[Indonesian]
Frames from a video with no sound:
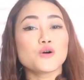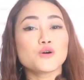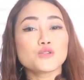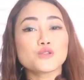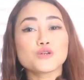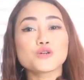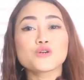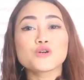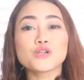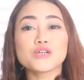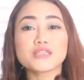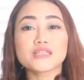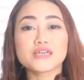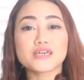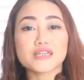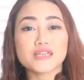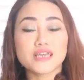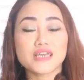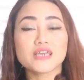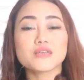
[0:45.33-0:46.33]
Untuk kulit
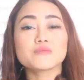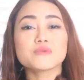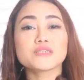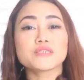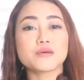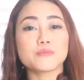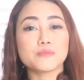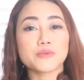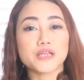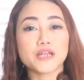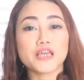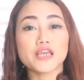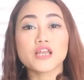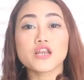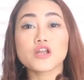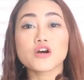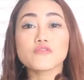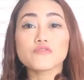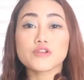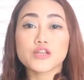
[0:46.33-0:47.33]
kering, bisa pilih
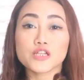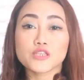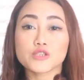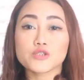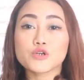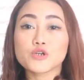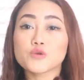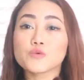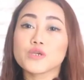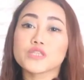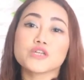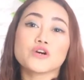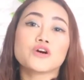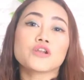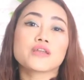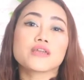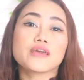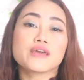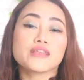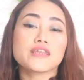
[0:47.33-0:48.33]
Love Nature with
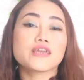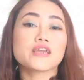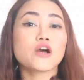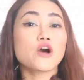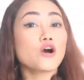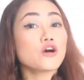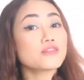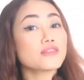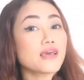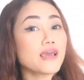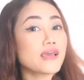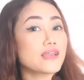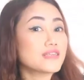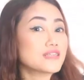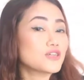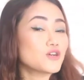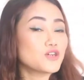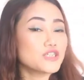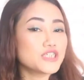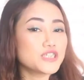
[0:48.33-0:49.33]
Organic Oat
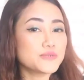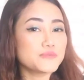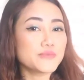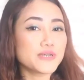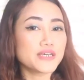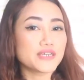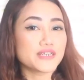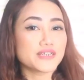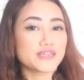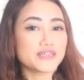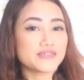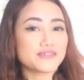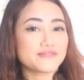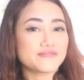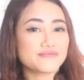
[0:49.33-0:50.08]
and Goji Berry.